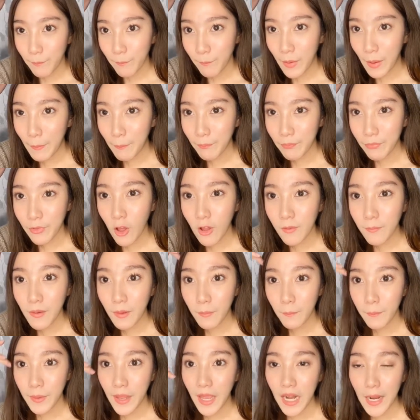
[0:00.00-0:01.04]
แบบตอน
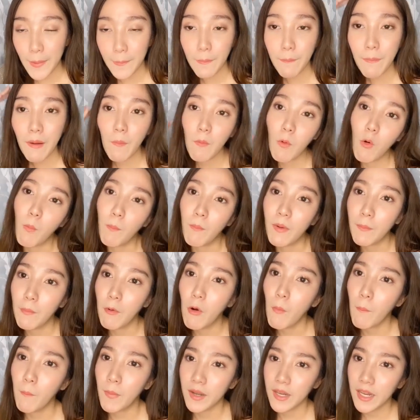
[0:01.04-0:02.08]
เปียกๆแล้วมาเป่าผมอะผ
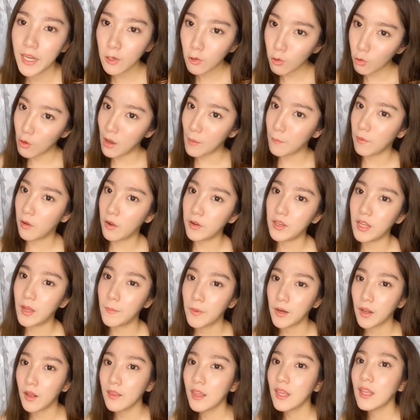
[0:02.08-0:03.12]
มมันยิ่งโดนความร้อนเยอะ
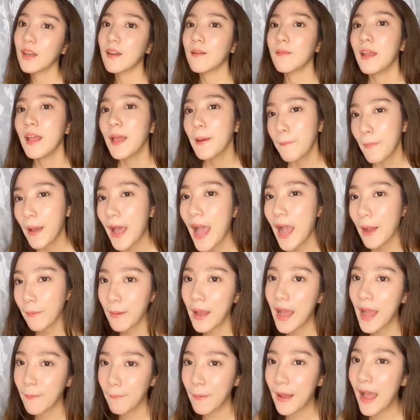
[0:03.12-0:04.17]
มันก็ยิ่ง
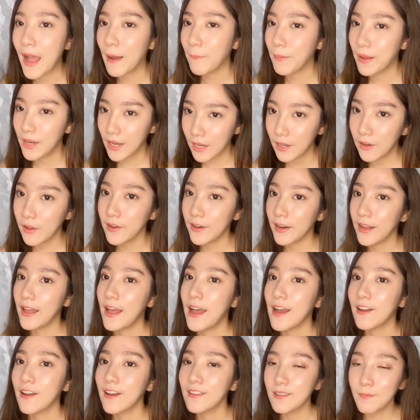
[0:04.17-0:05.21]
พังไปเรื่อยๆนะคะ
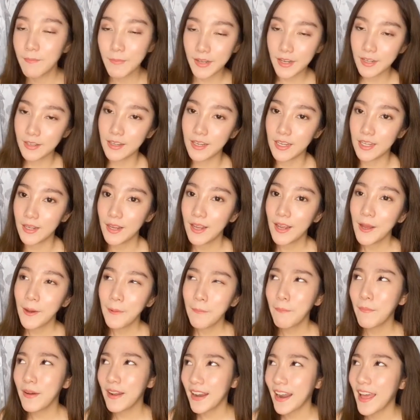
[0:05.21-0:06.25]
ก็จะเป็นอย่างนี้
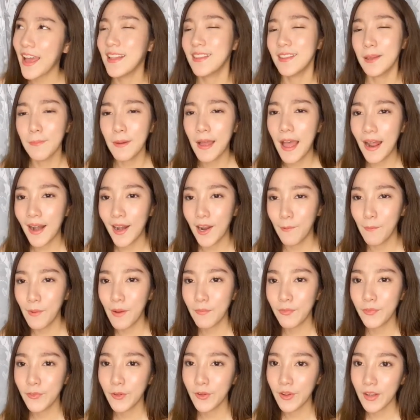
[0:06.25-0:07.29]
มานานสักพักแล้วแบ
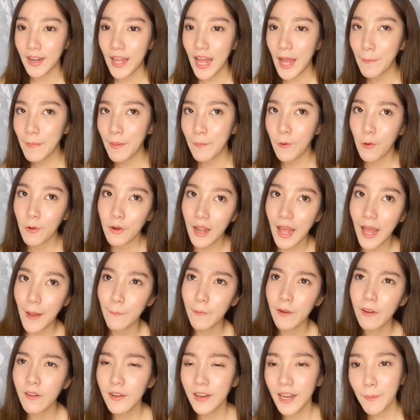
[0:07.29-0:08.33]
บจนกระทั่งแบบคนถาม
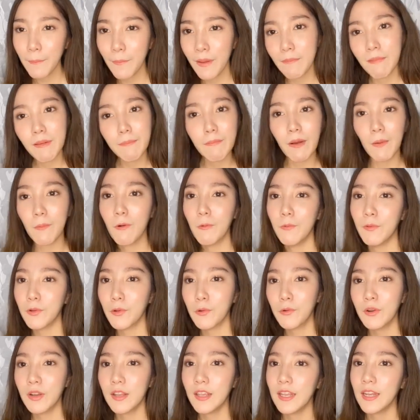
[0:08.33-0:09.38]
ว่าเอ้ยทำไมไม่เป่าผมอย่าง
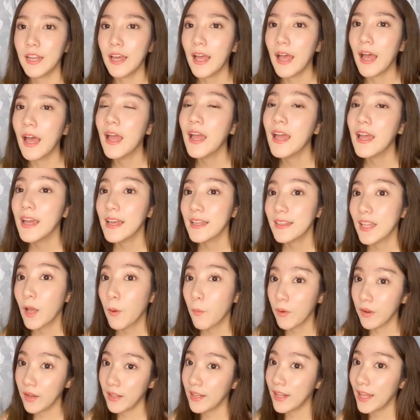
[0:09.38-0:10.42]
งูนี้นะคะแต่
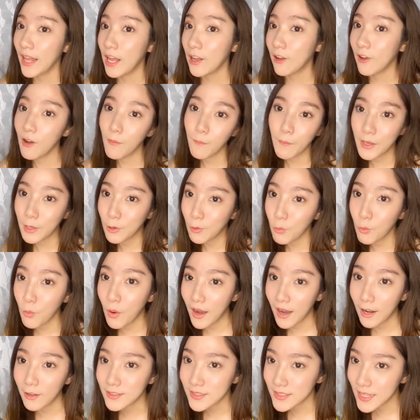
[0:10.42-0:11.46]
วันนี้นะคะก็ไม่กลัว
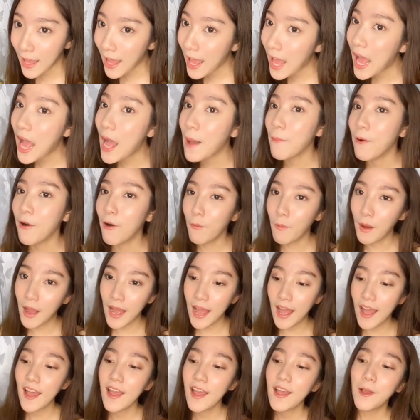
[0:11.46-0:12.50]
แล้วจ้าเพราะว่า
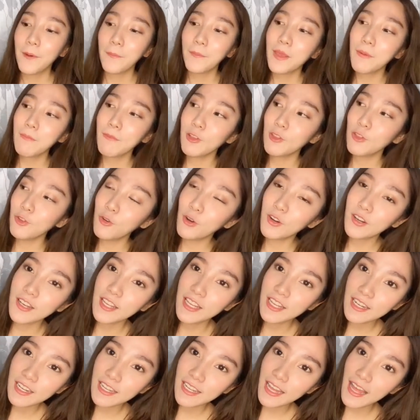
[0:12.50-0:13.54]
พี่มีตัว
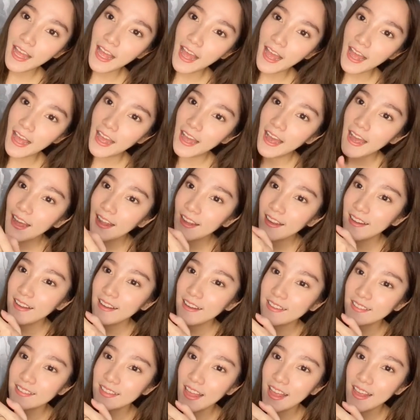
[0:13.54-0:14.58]
นี้เลยค่ะเล
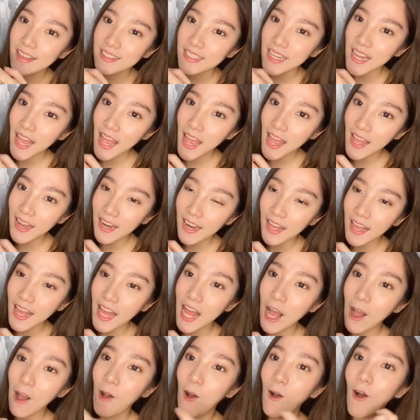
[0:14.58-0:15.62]
อซาชานะ
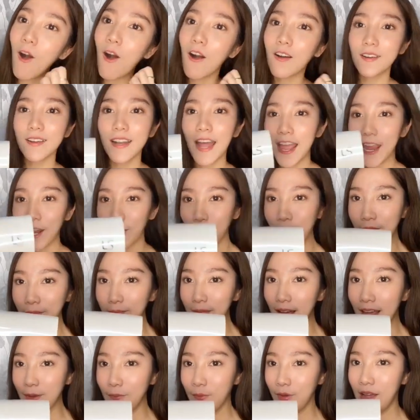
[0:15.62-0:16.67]
คะเขาออกไดร์รุ่น
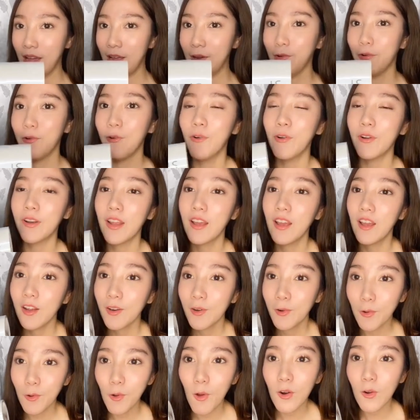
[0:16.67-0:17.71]
ใหม่มาค่ะทุกค
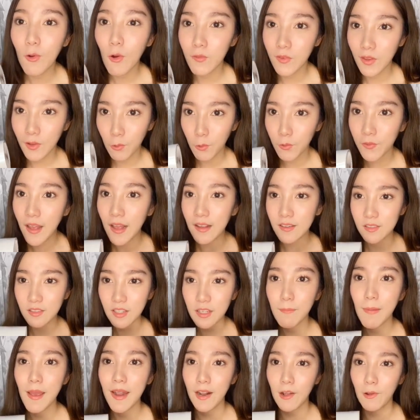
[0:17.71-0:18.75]
นคงจะรู้จักชื่
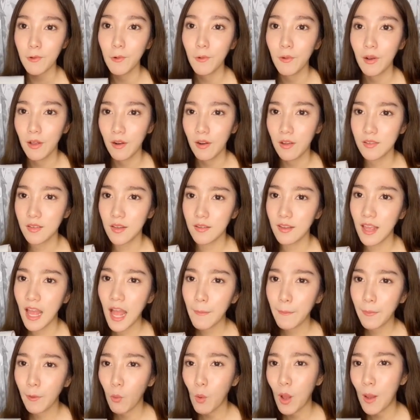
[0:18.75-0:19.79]
อแบรนด์เขาอยู่แล้วเลอซาชา
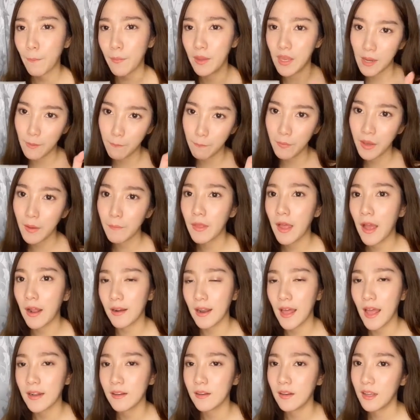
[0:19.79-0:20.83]
มีความพรีเมียมทาง
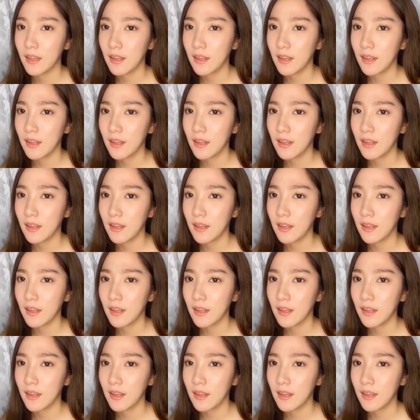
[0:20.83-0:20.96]
ด้าน